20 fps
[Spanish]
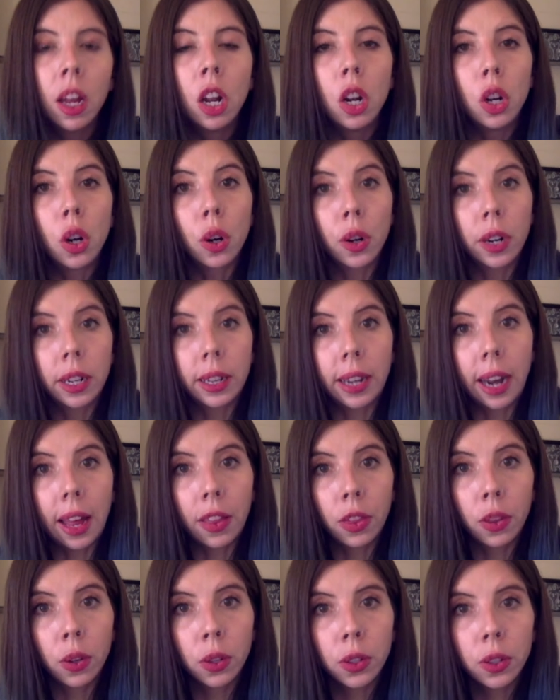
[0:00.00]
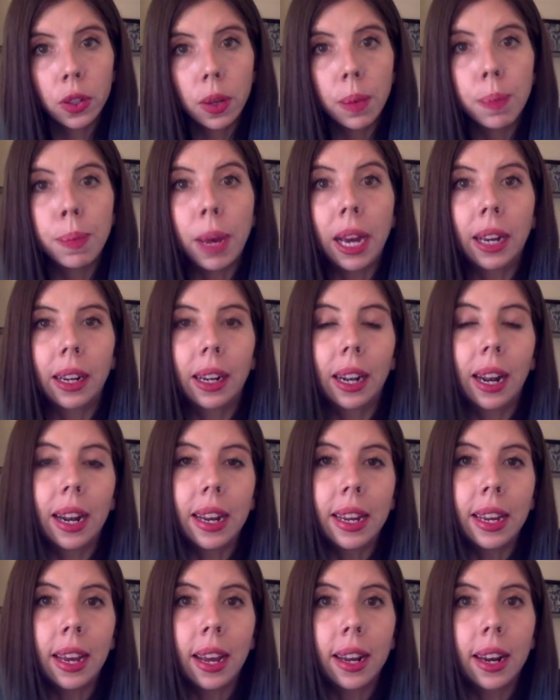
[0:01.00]
Los retratos me
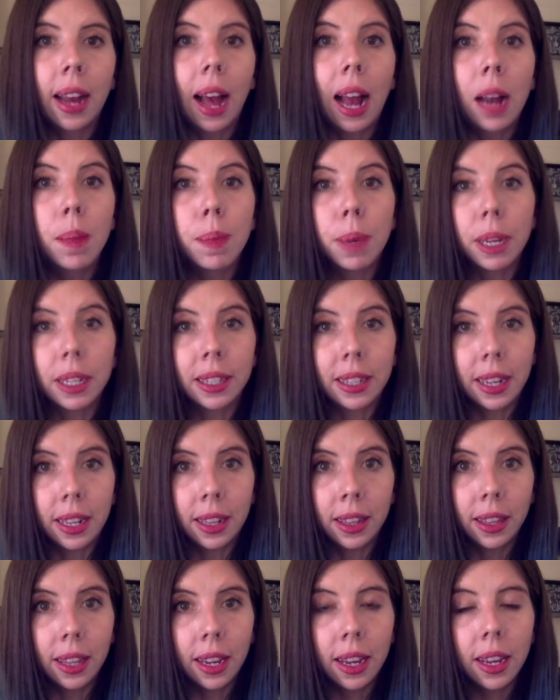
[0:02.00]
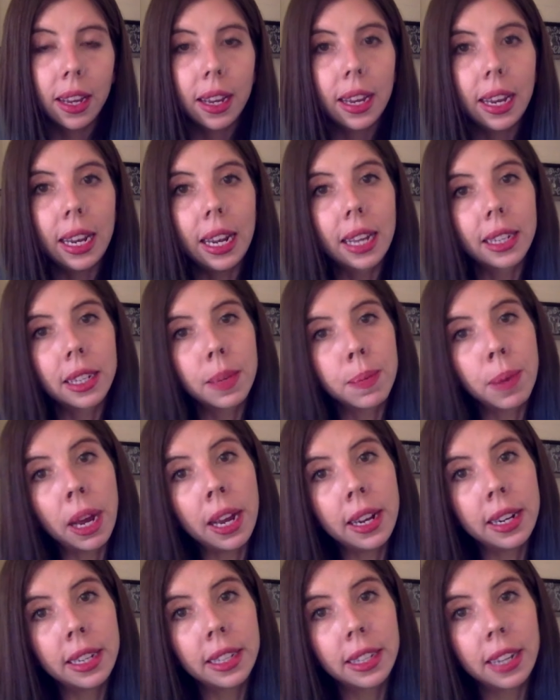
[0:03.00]
anclarían al presente y las
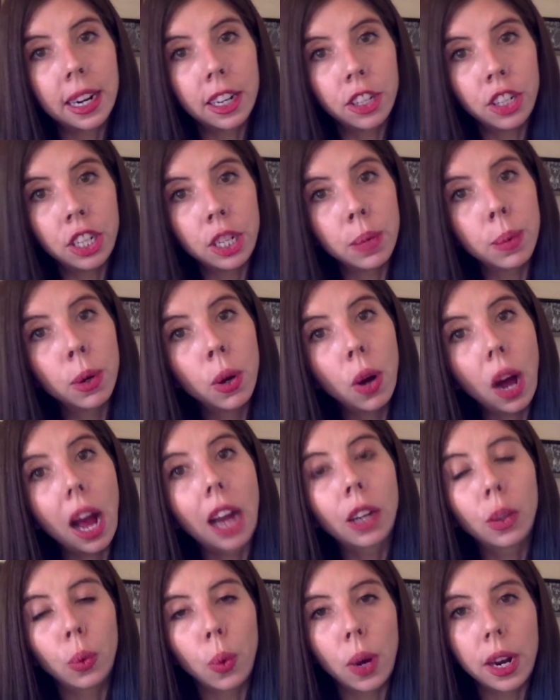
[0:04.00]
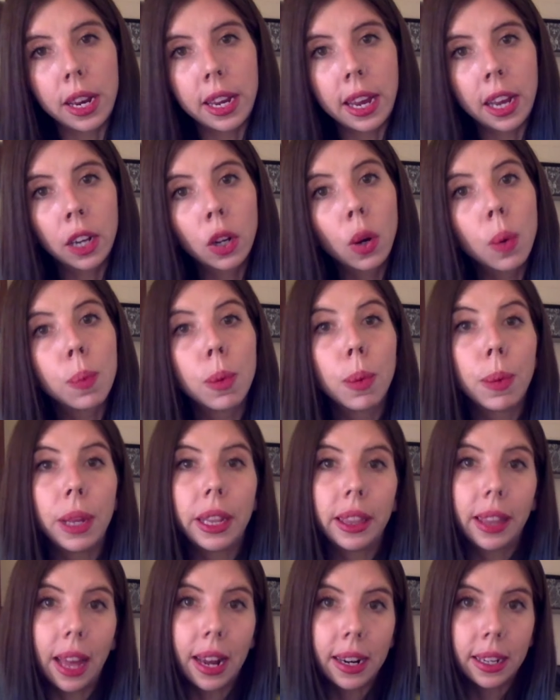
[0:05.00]
imágenes de archivo actuarían como
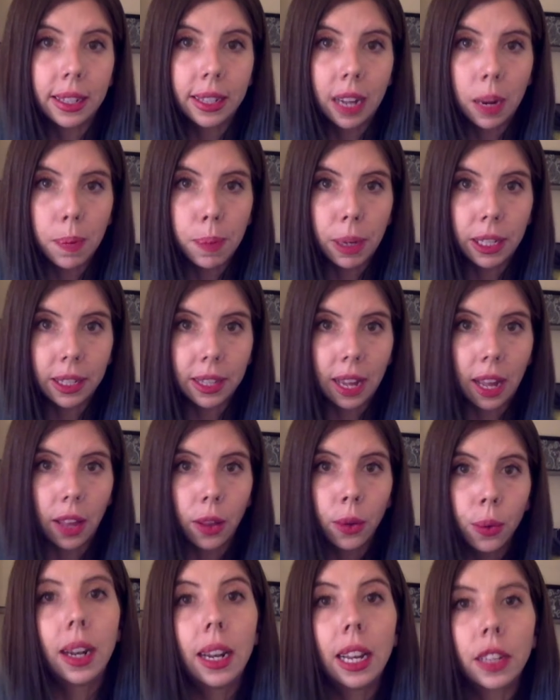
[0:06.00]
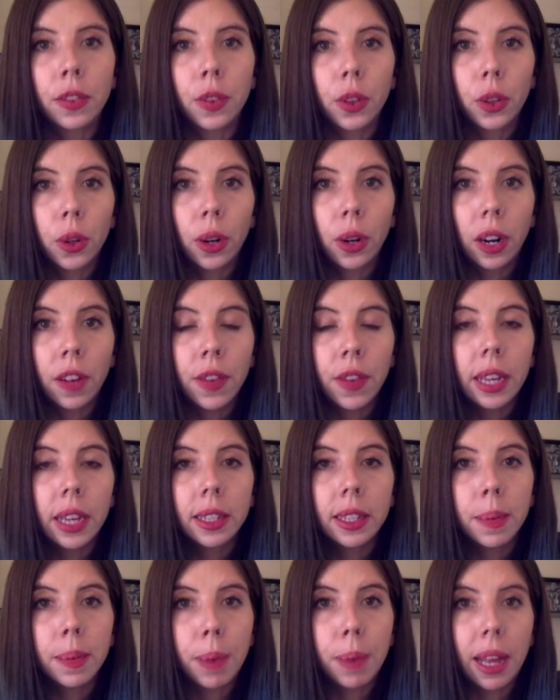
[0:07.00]
ventanas al pasado. Las
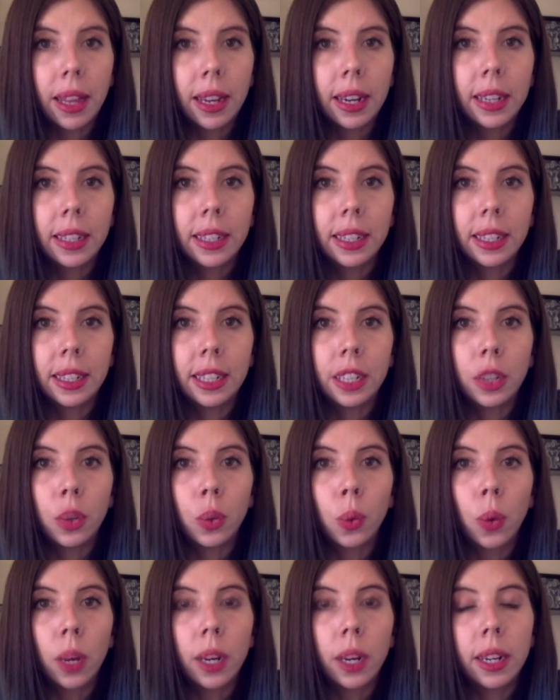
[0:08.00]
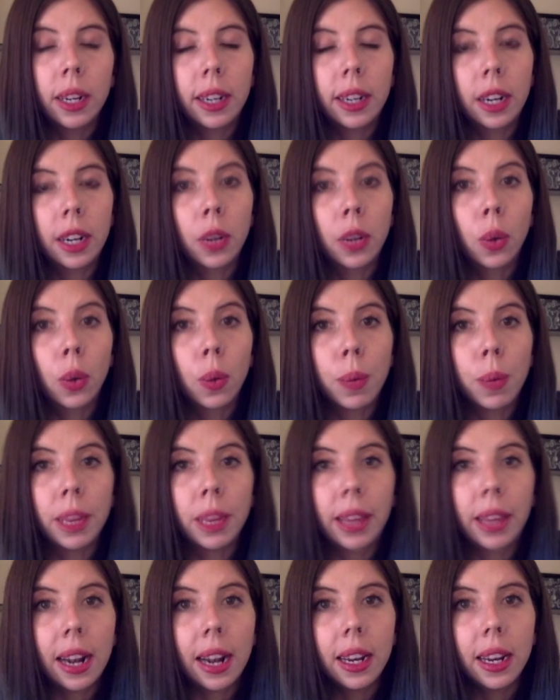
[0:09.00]
fotografías de madres se sitúan entre el
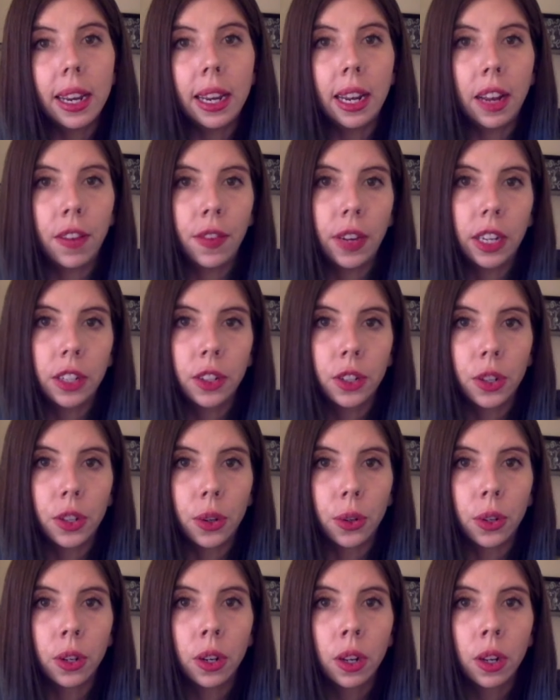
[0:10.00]
documental y la ficción.